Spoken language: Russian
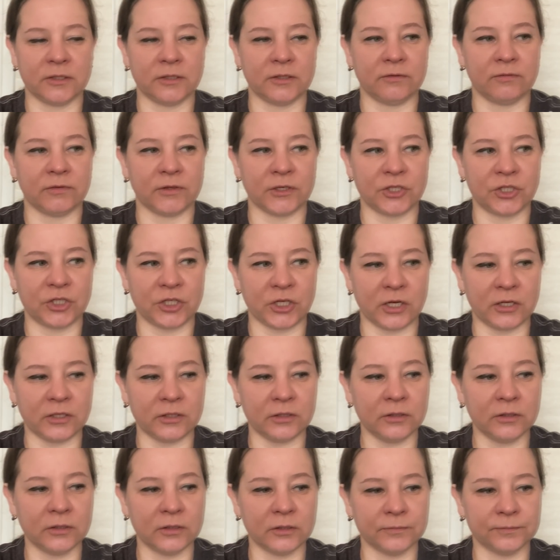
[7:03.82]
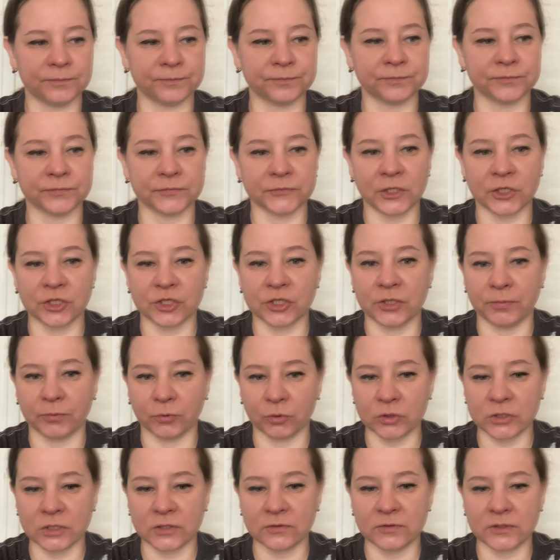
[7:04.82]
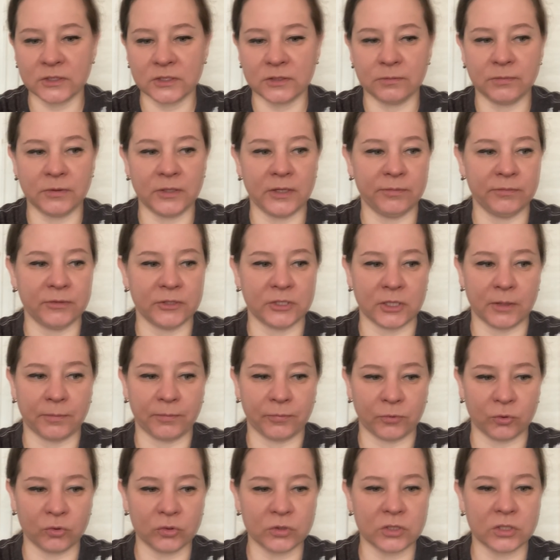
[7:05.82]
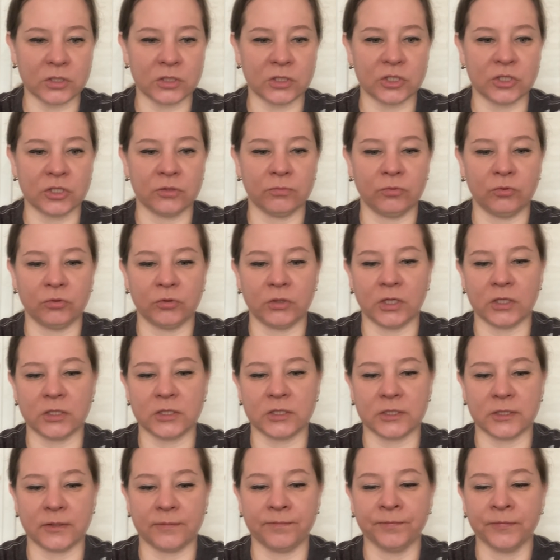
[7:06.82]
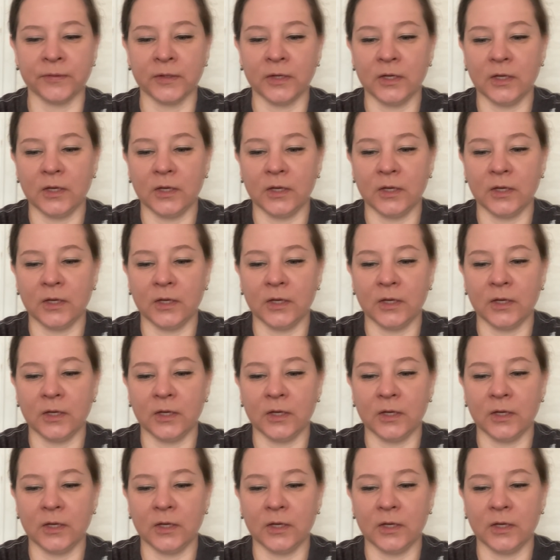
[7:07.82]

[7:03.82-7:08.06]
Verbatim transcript: а, врача, даже не просто вести беременность, а просто даже наблюдаться,